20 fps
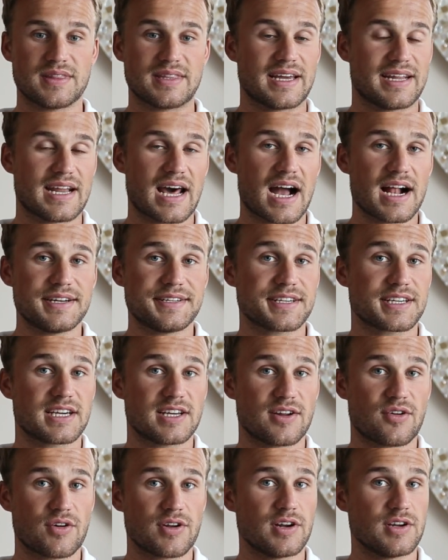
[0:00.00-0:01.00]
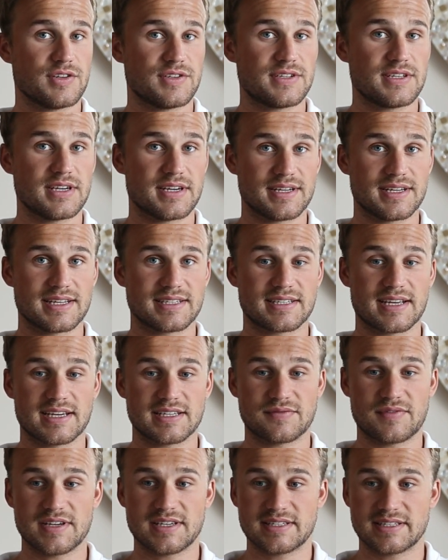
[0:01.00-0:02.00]
Deinen Alltag genau analysieren, das
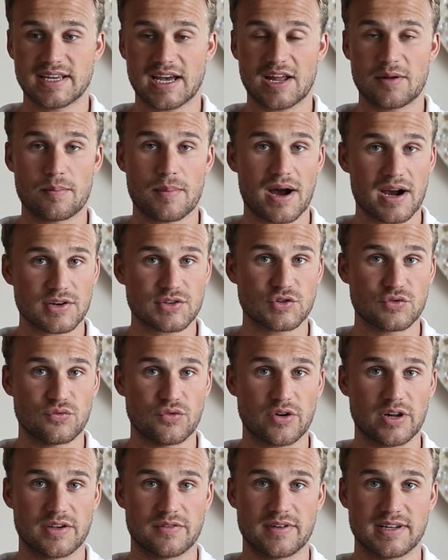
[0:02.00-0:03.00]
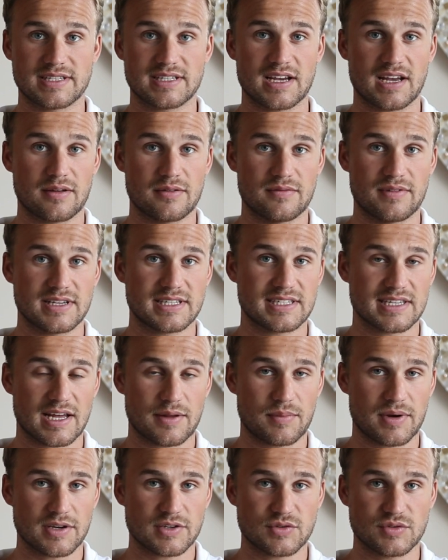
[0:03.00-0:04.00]
heißt, welche Sachen magst du wirklich, welche, welche
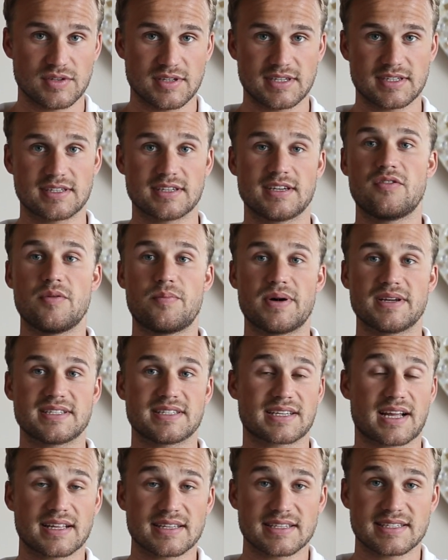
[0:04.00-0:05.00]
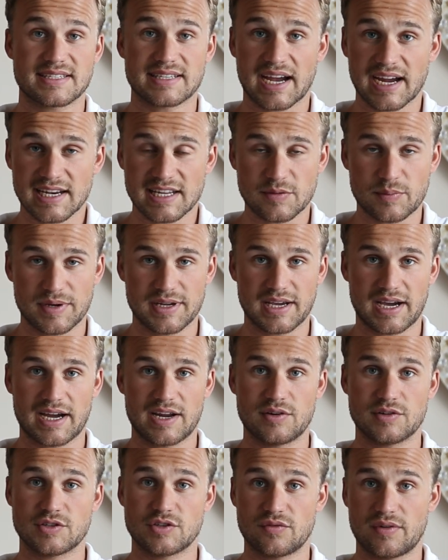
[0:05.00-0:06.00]
Sachen magst du nicht, wie passt das ganze zeitlich bei dir
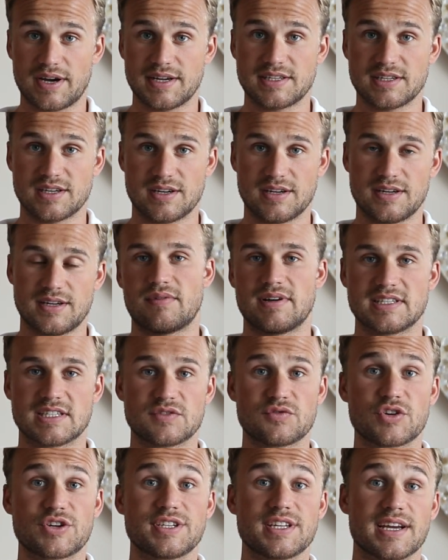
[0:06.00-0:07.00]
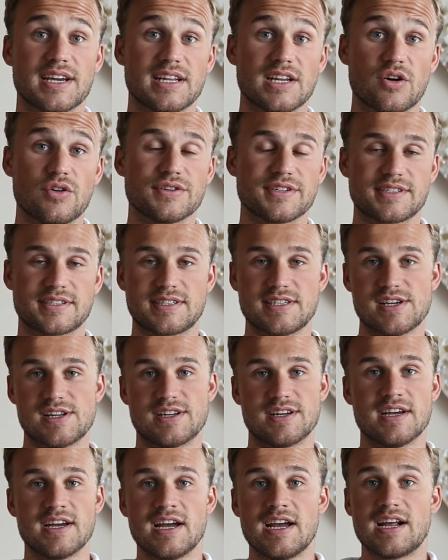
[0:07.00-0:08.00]
rein und so weiter. Was ist wirklich dein genaues
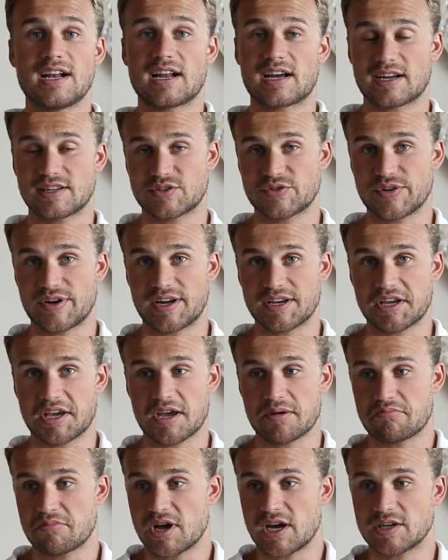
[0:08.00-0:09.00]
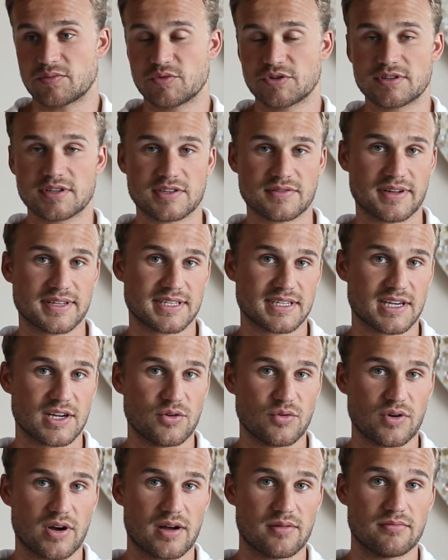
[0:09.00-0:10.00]
Ziel? Klar kannst du angeben, ja, ich möchte 20
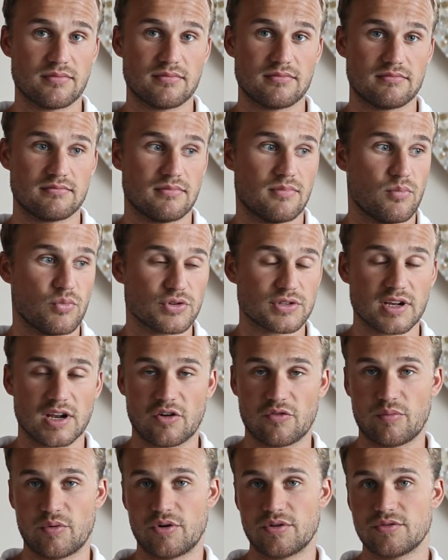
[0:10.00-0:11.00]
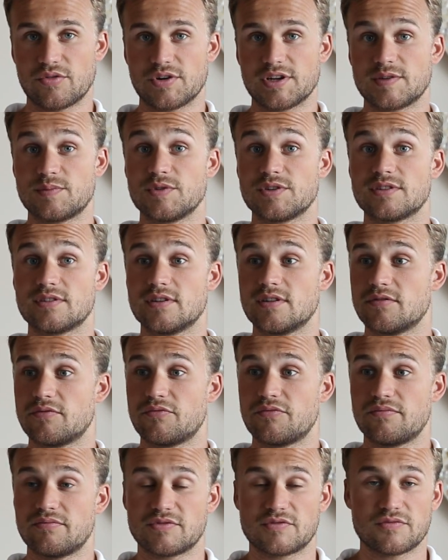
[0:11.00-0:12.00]
Kilogramm Muskeln aufbauen oder ich möchte
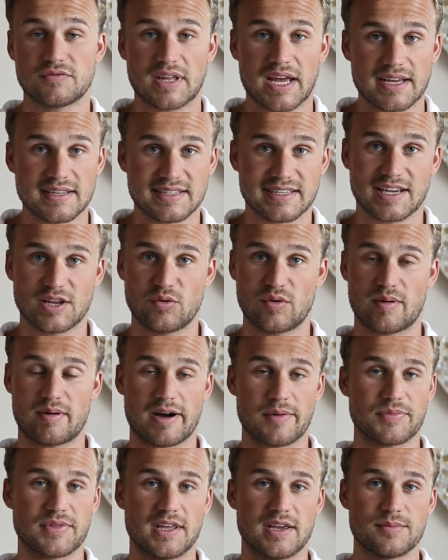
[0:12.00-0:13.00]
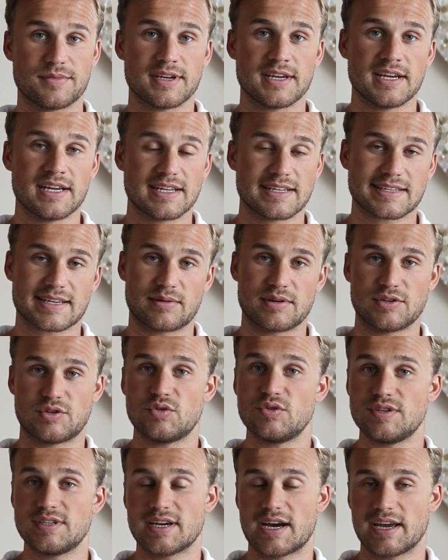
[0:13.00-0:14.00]
30 Kilogramm abnehmen. Das kann man
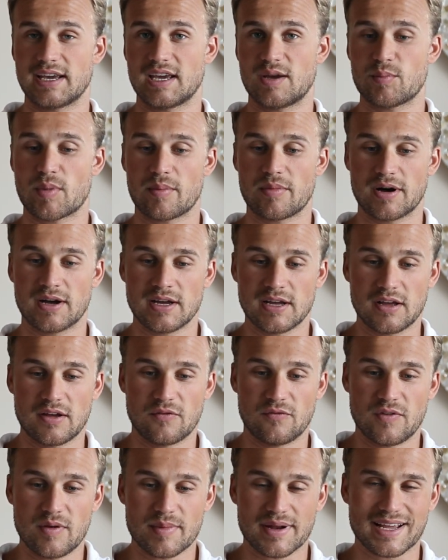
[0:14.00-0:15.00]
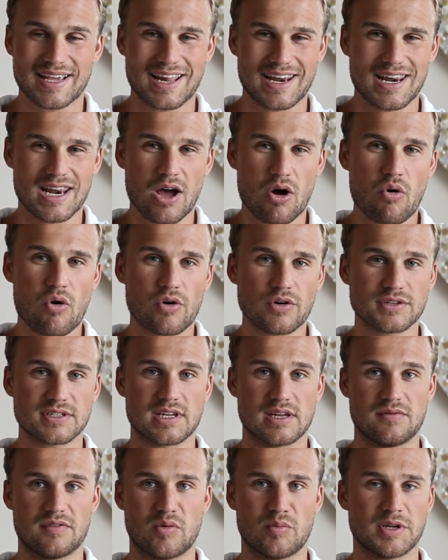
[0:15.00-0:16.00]
natürlich eingeben, aber wie man genau
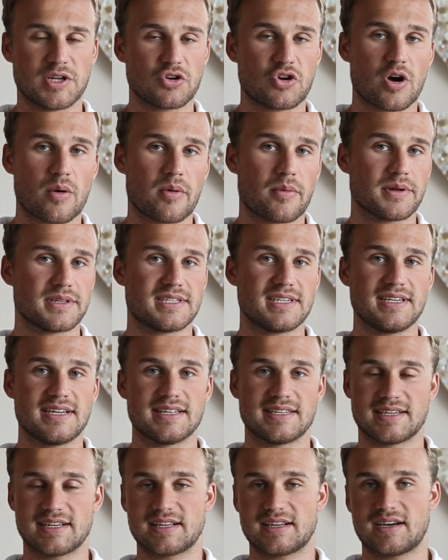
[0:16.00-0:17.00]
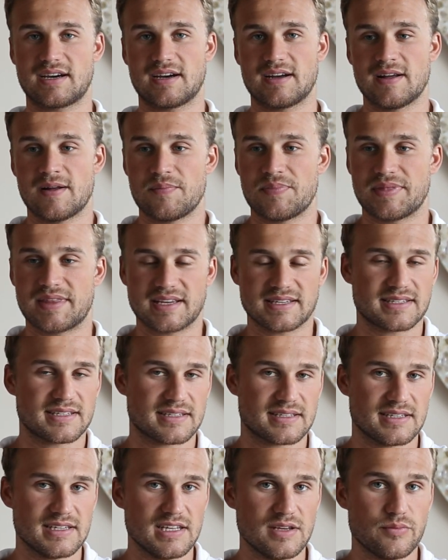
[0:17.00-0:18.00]
aussehen will mit den Körperpartien etc., das
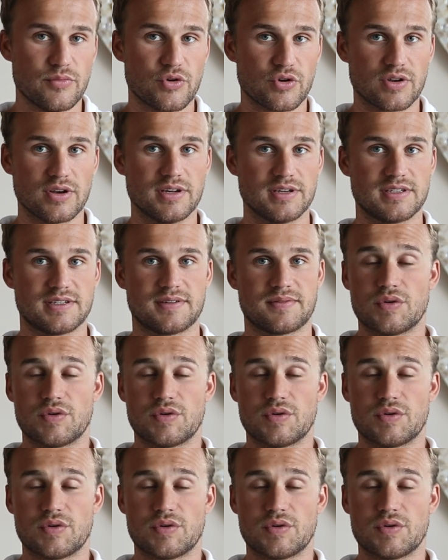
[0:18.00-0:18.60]
ist nie möglich.